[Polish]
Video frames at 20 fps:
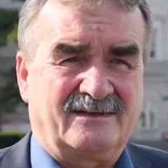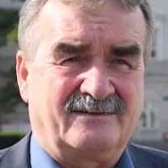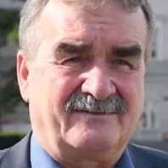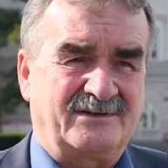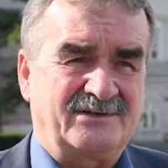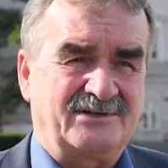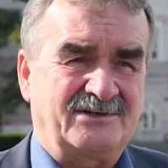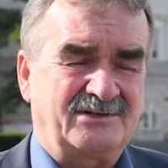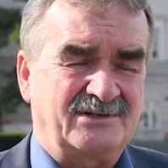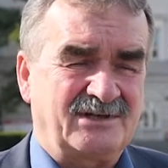
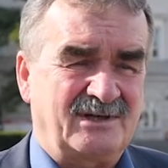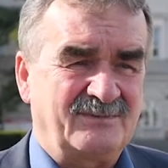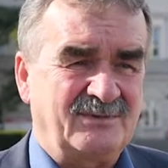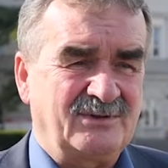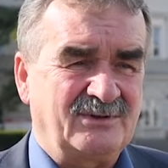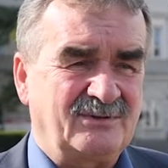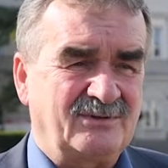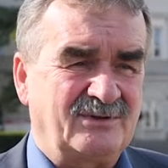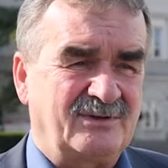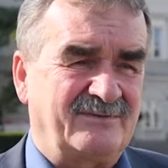20
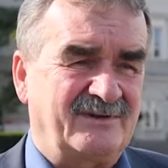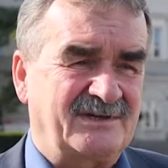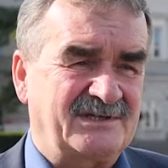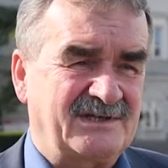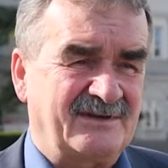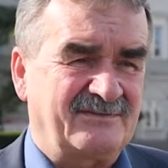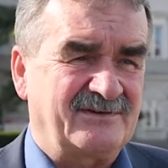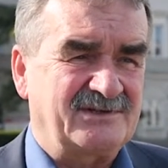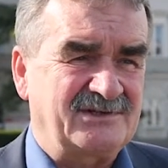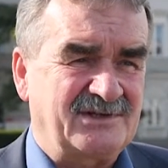minut, do
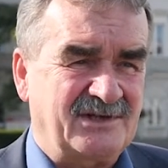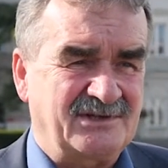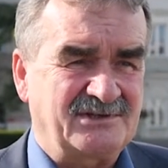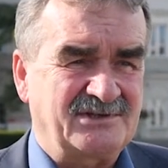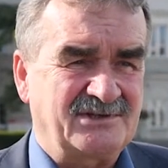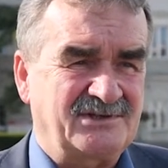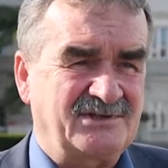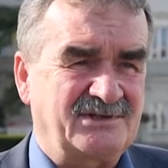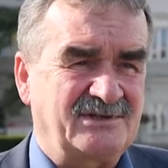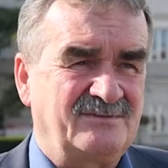Warszawy
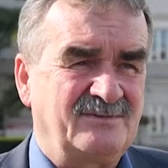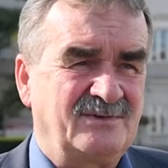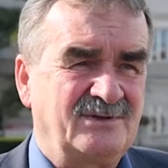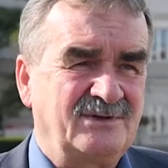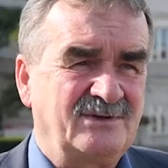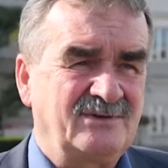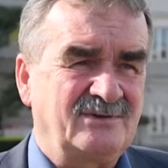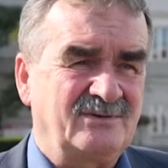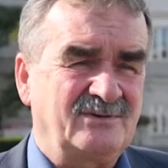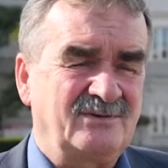40
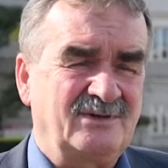minut.